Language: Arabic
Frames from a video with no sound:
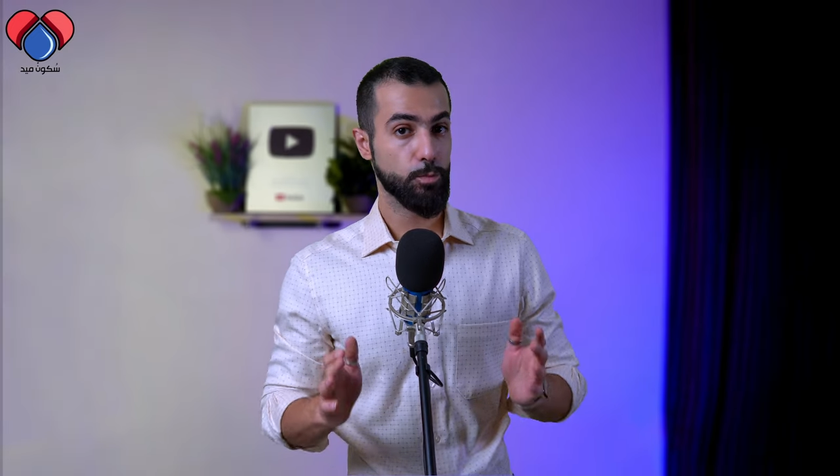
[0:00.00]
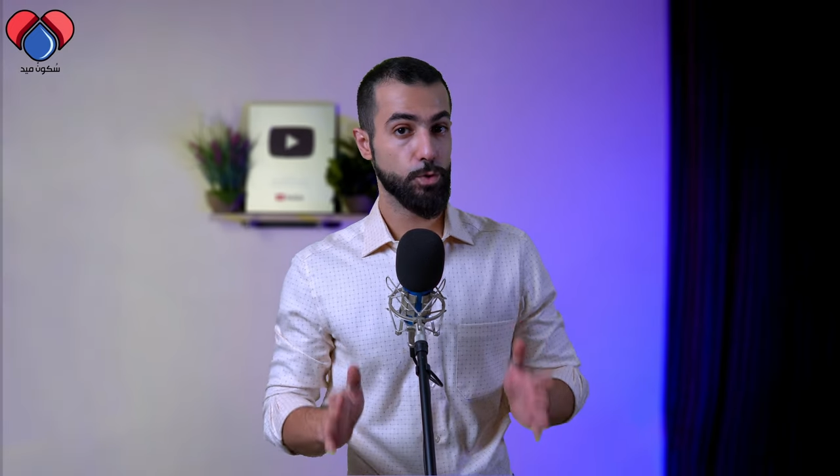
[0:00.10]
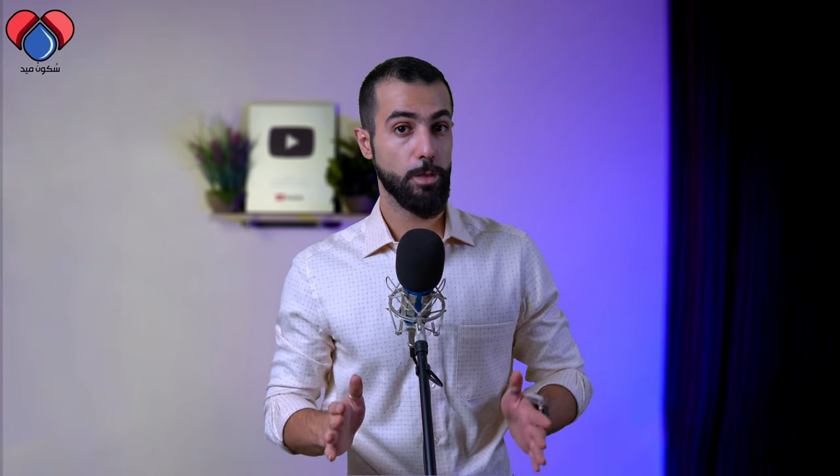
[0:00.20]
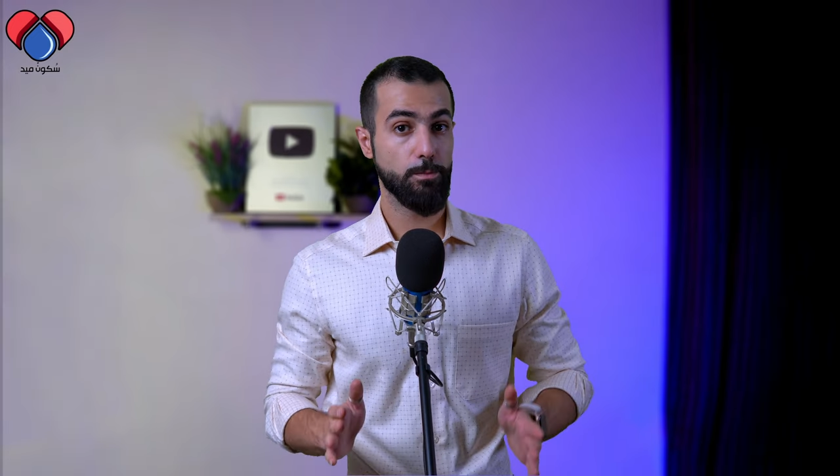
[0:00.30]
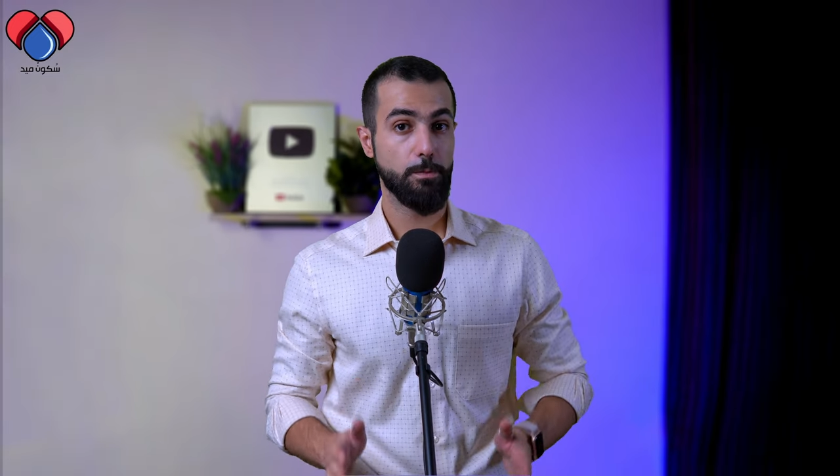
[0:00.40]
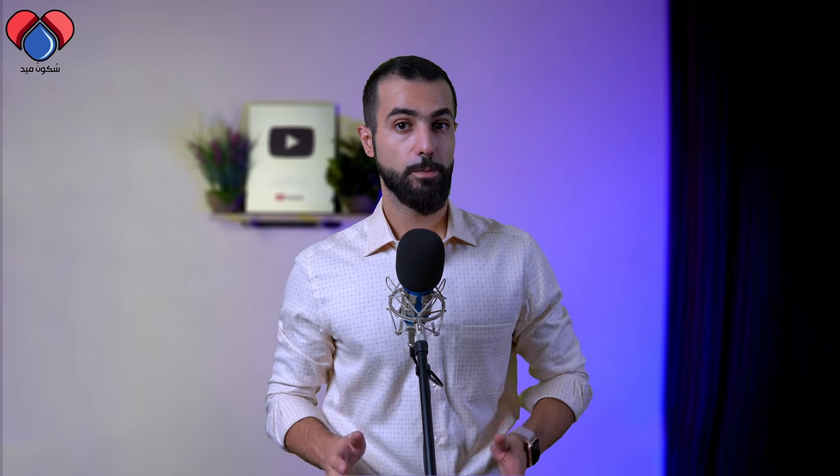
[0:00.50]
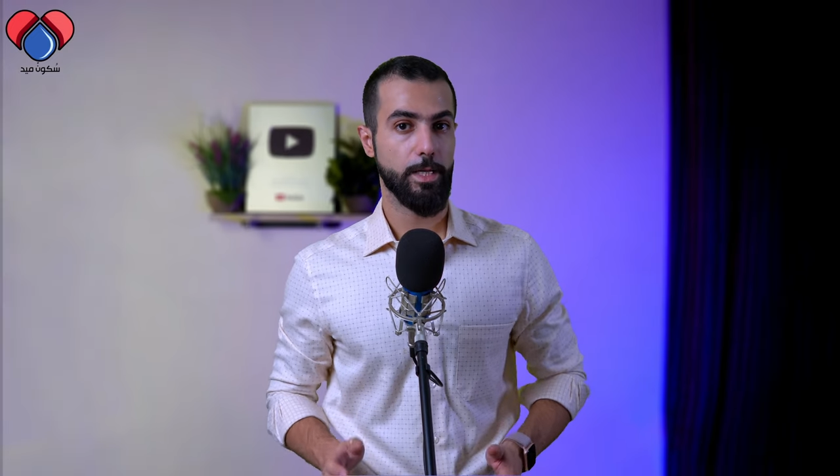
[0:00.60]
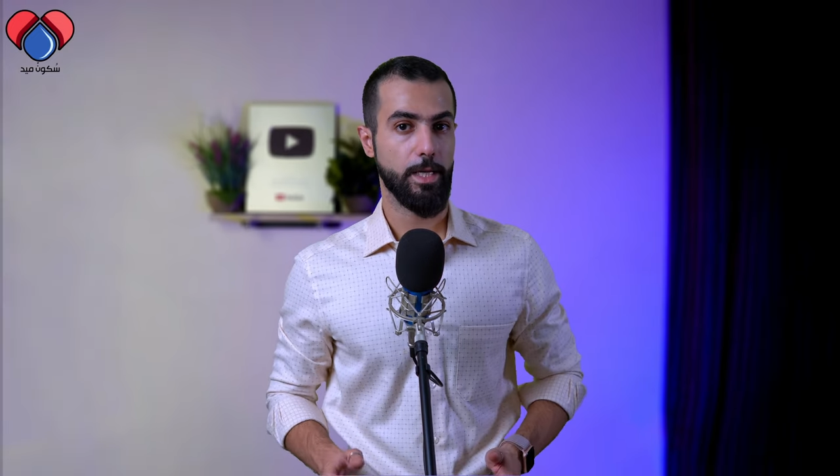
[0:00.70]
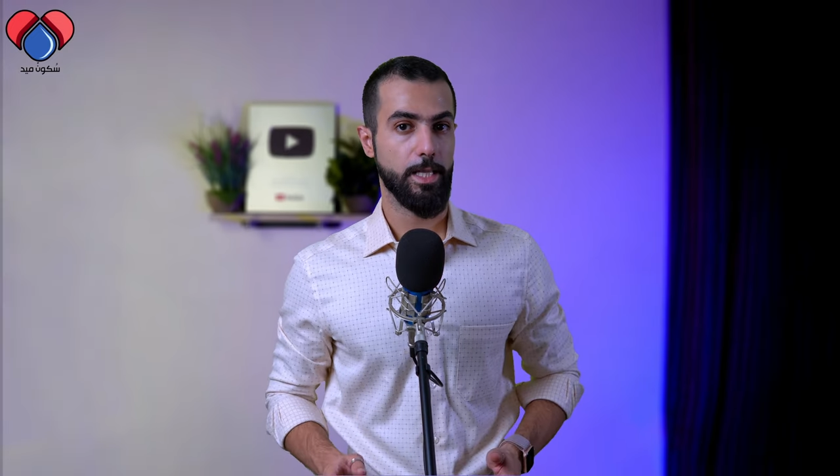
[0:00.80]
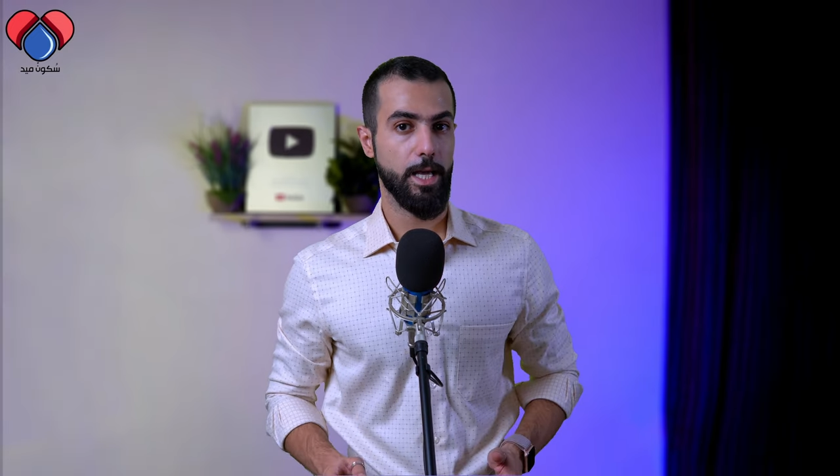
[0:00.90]
مصممة
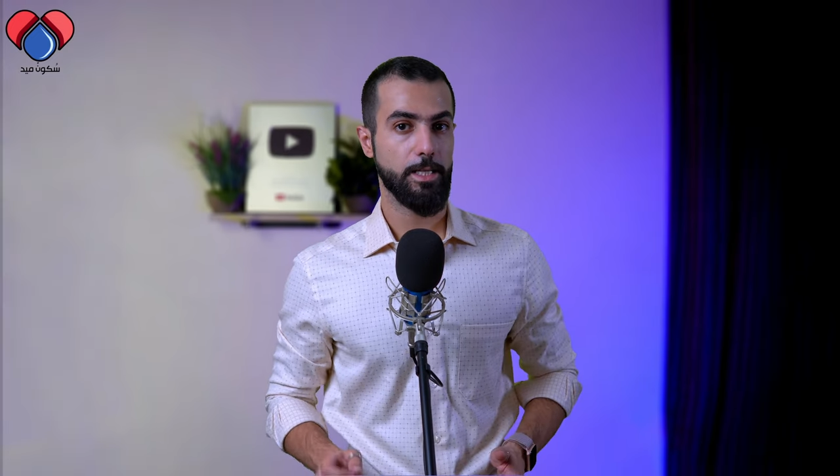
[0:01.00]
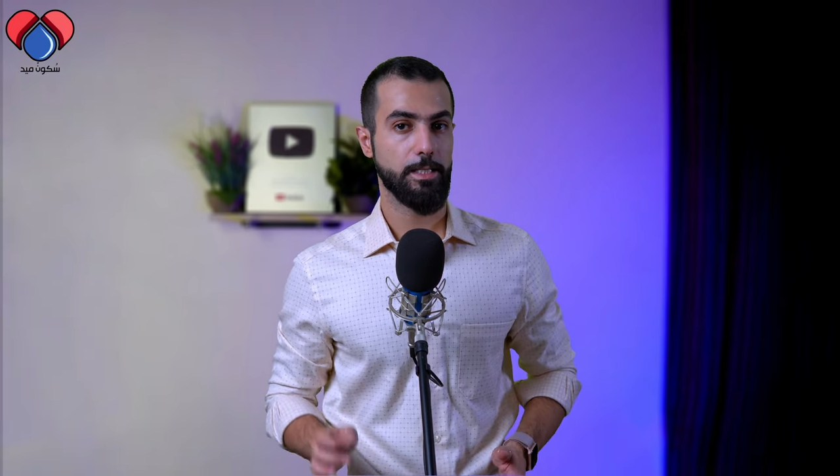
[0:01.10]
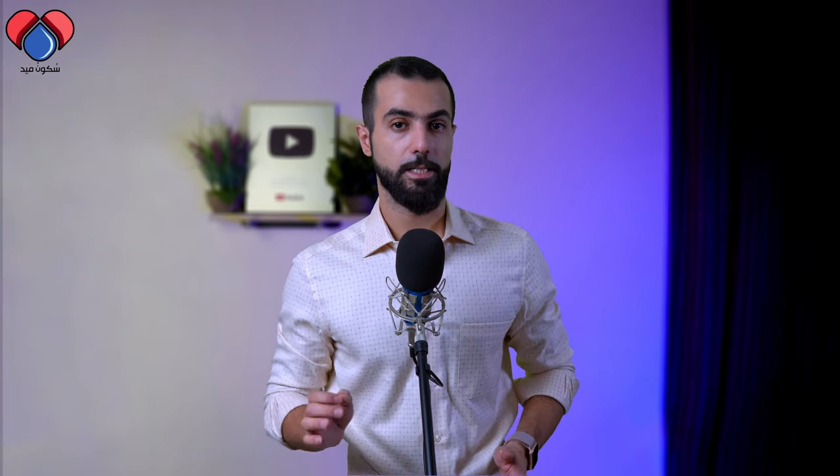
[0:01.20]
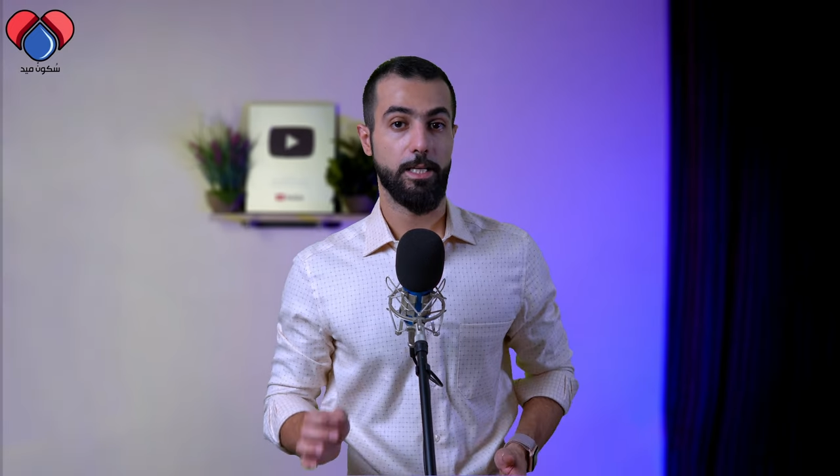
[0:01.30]
بعناية